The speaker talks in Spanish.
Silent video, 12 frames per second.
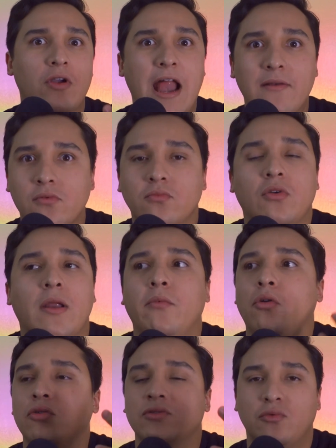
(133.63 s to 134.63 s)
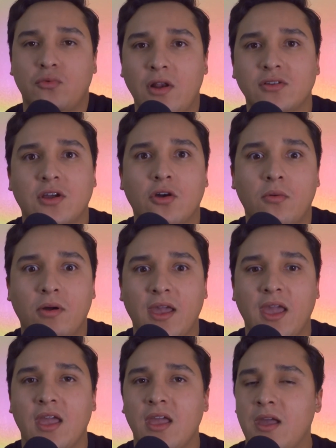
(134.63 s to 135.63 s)
álbum, un álbum conceptual, o sea, como
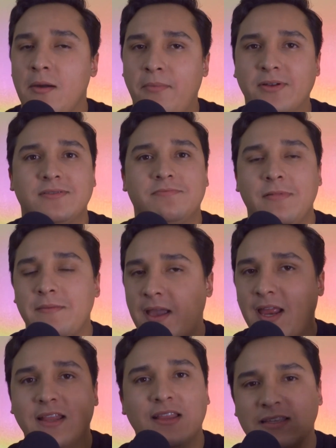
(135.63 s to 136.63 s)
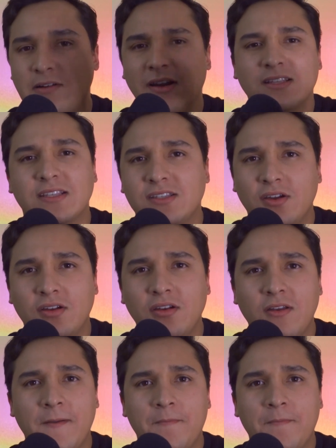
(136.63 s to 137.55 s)
que, pues imagínate, solo una sesión